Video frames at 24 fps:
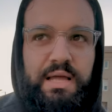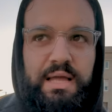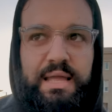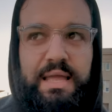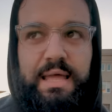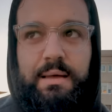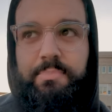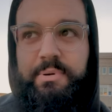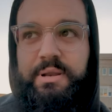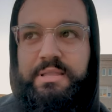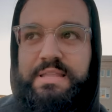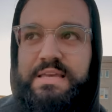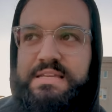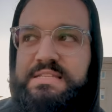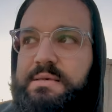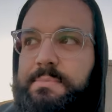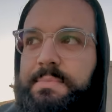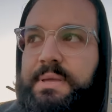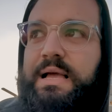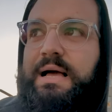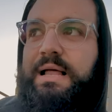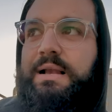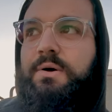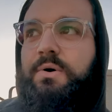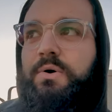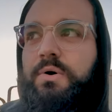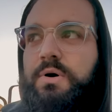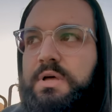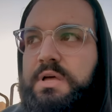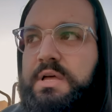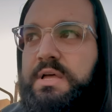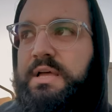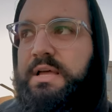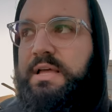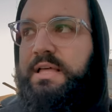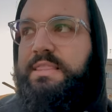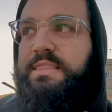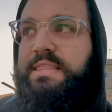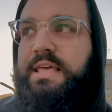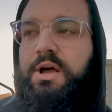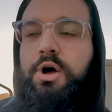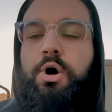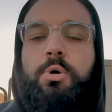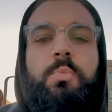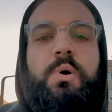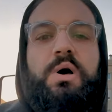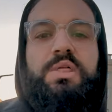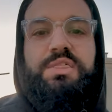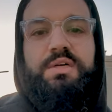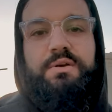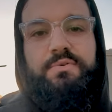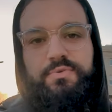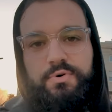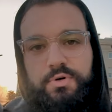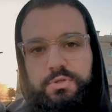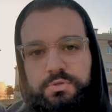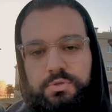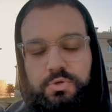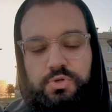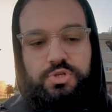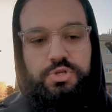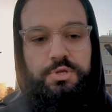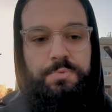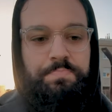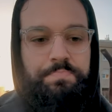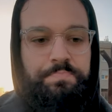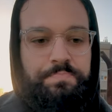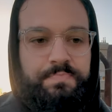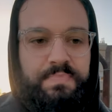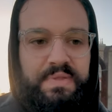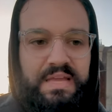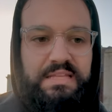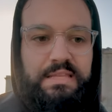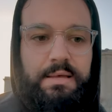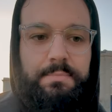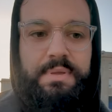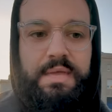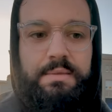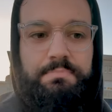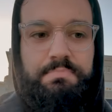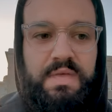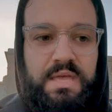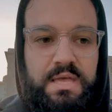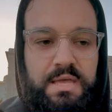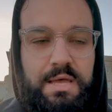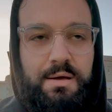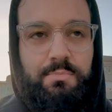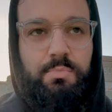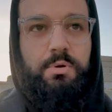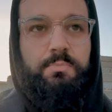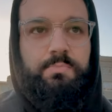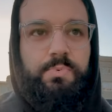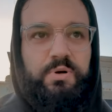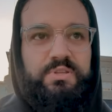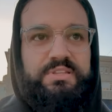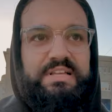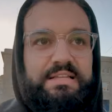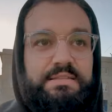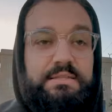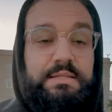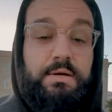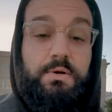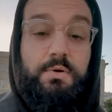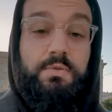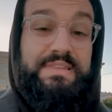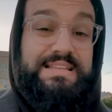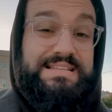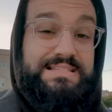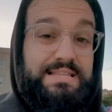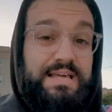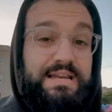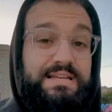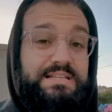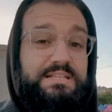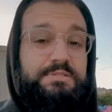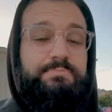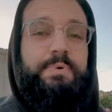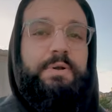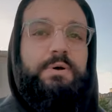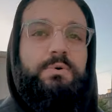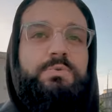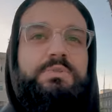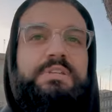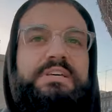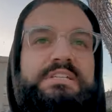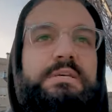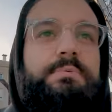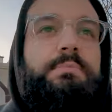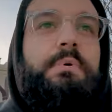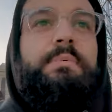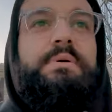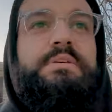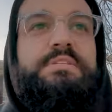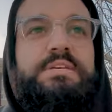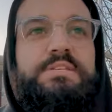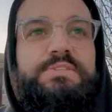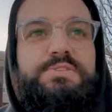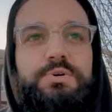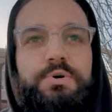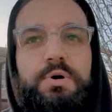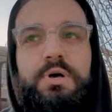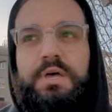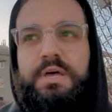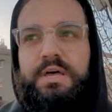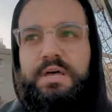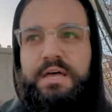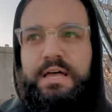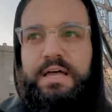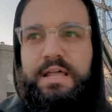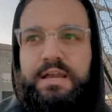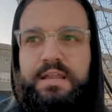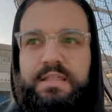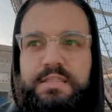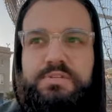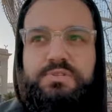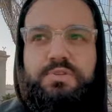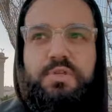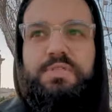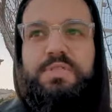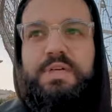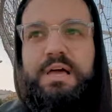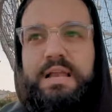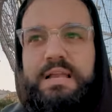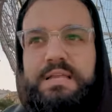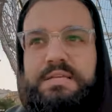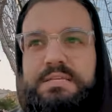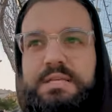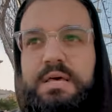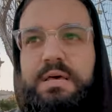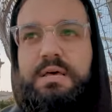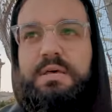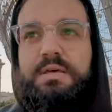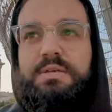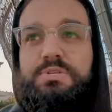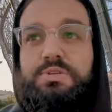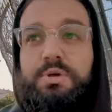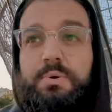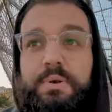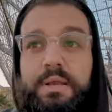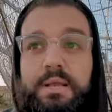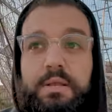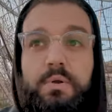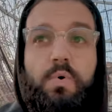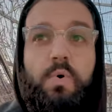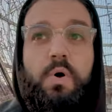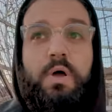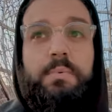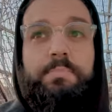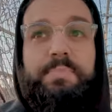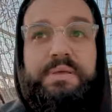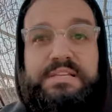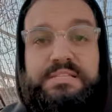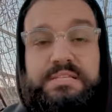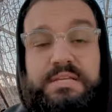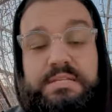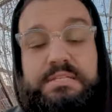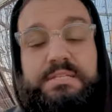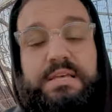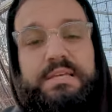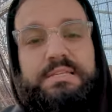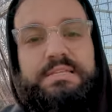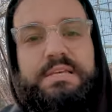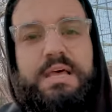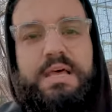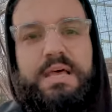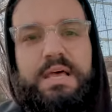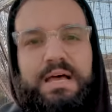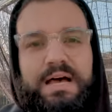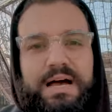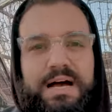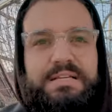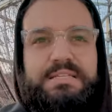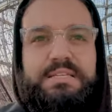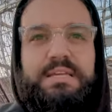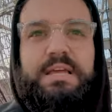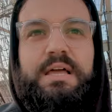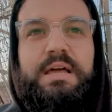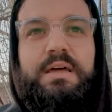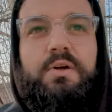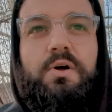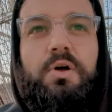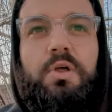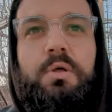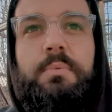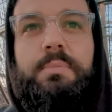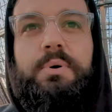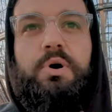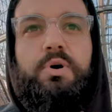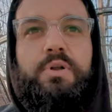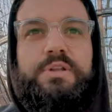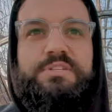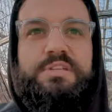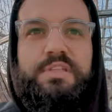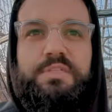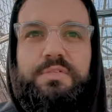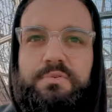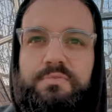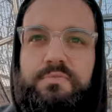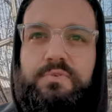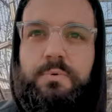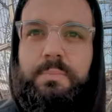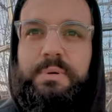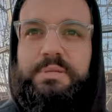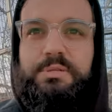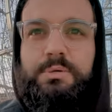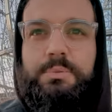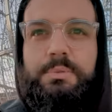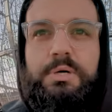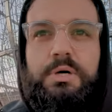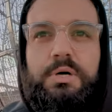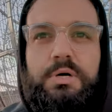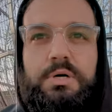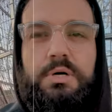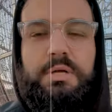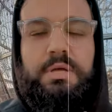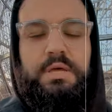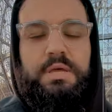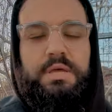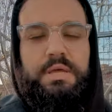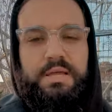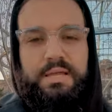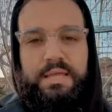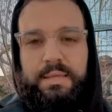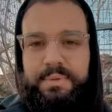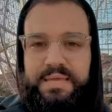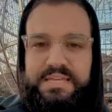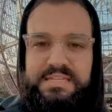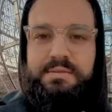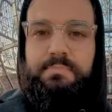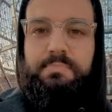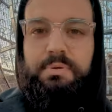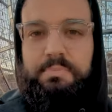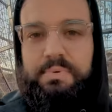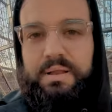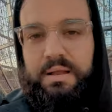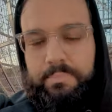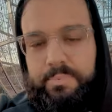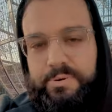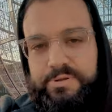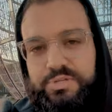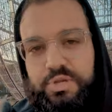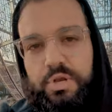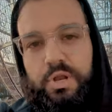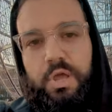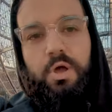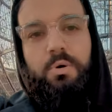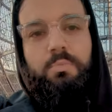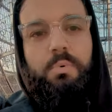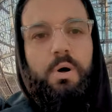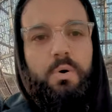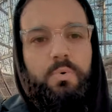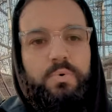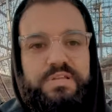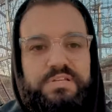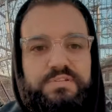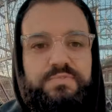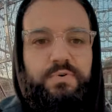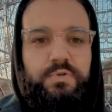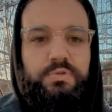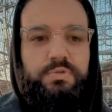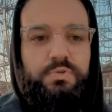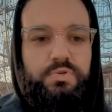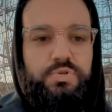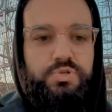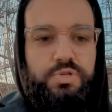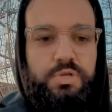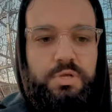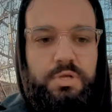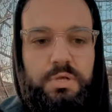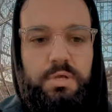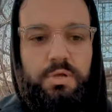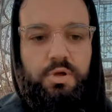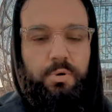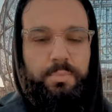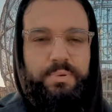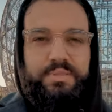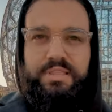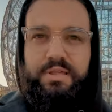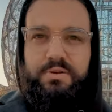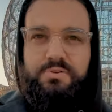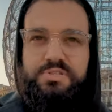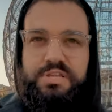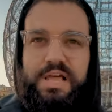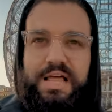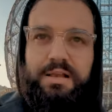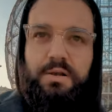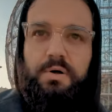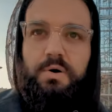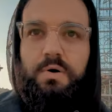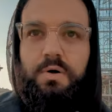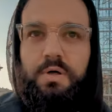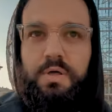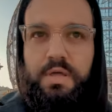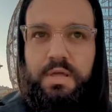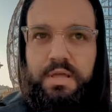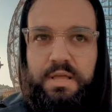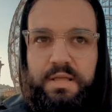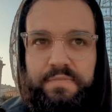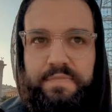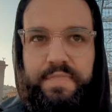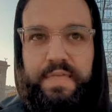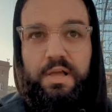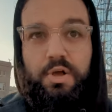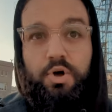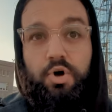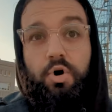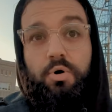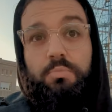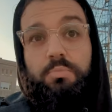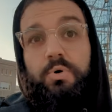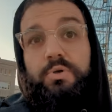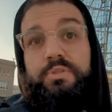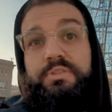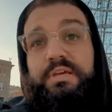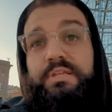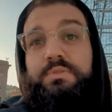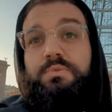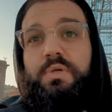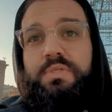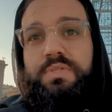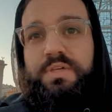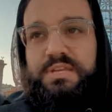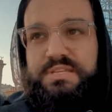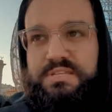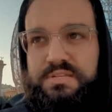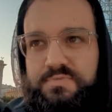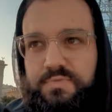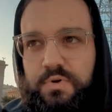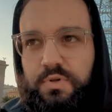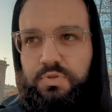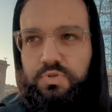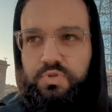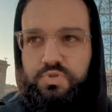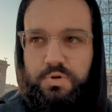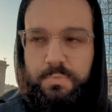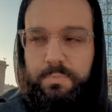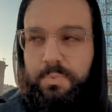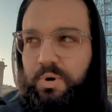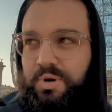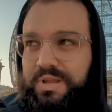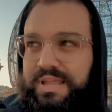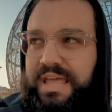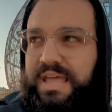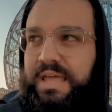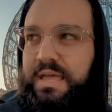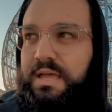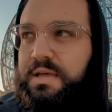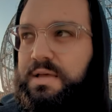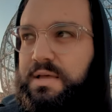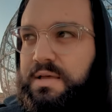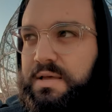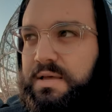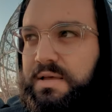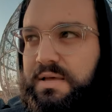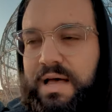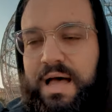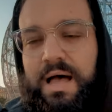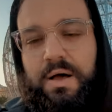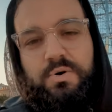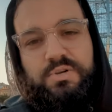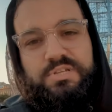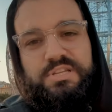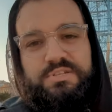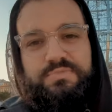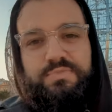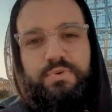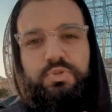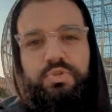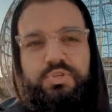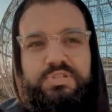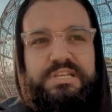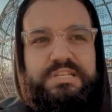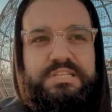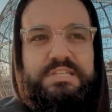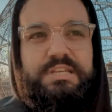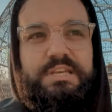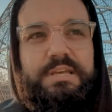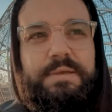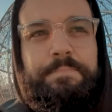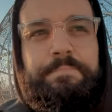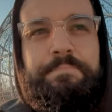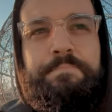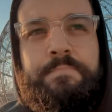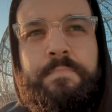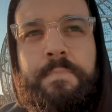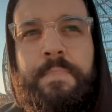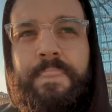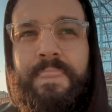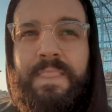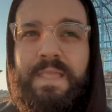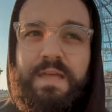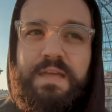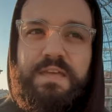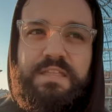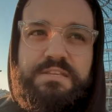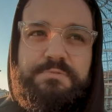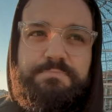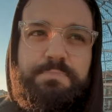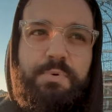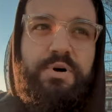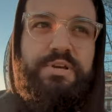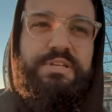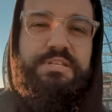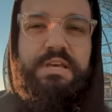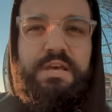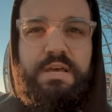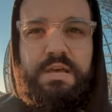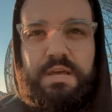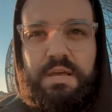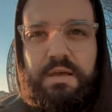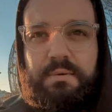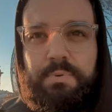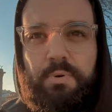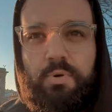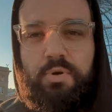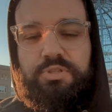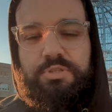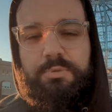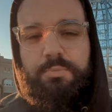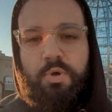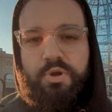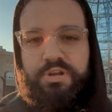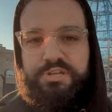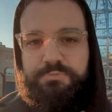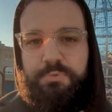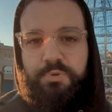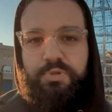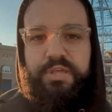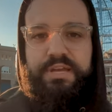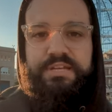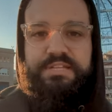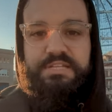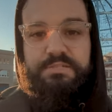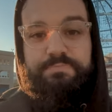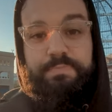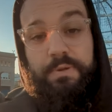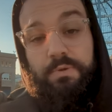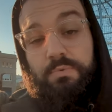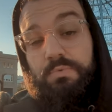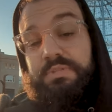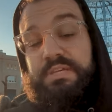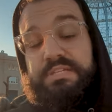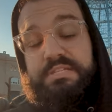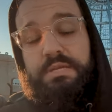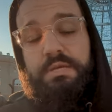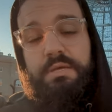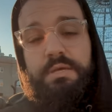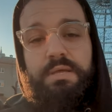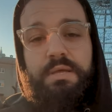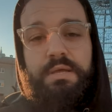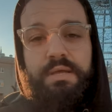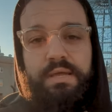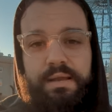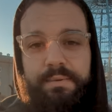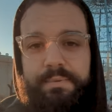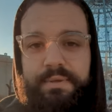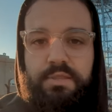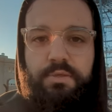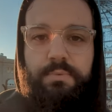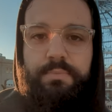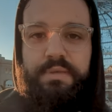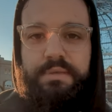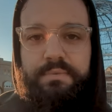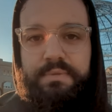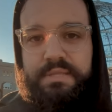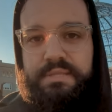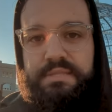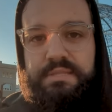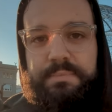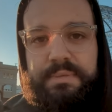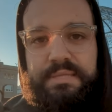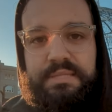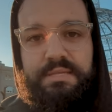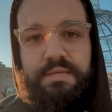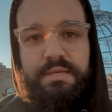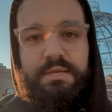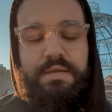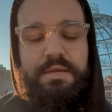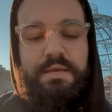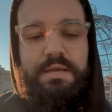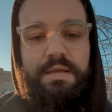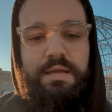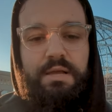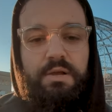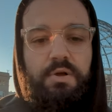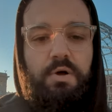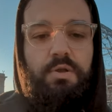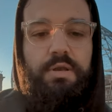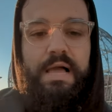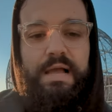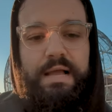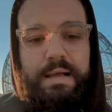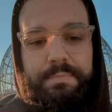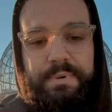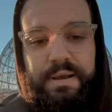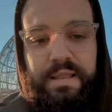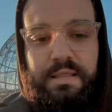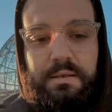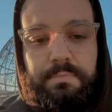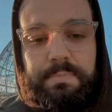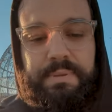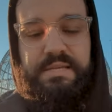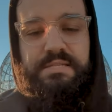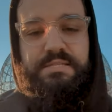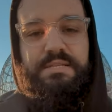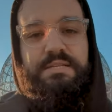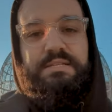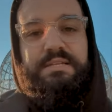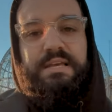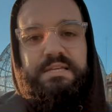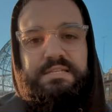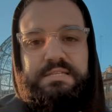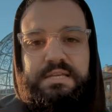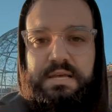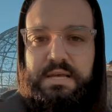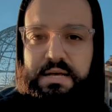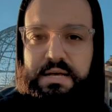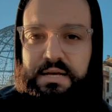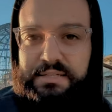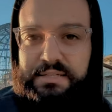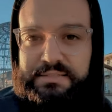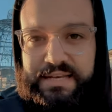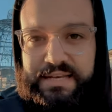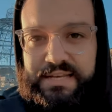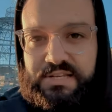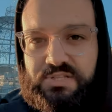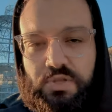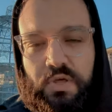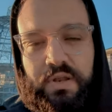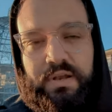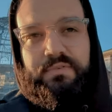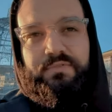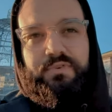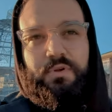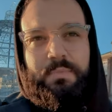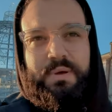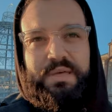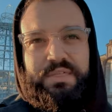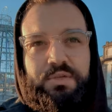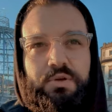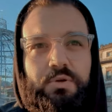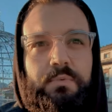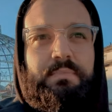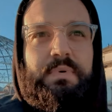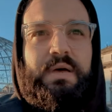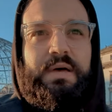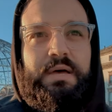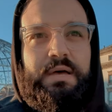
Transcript: que aprendáis también algo de cómo hacer fotos y también, muy importante, contestar esas preguntas que me habéis hecho en redes sociales sobre el Google Pixel 6. Así que creo que lo mejor es hacer un formato blog, que veáis en primera persona cómo hago unas fotos, comentaros algo de cómo intento hacer esas fotos o por qué hago esas fotos así. Y después, por último, responder esas preguntas grabándome, evidentemente, con la cámara del Pixel 6. Tenéis toda la información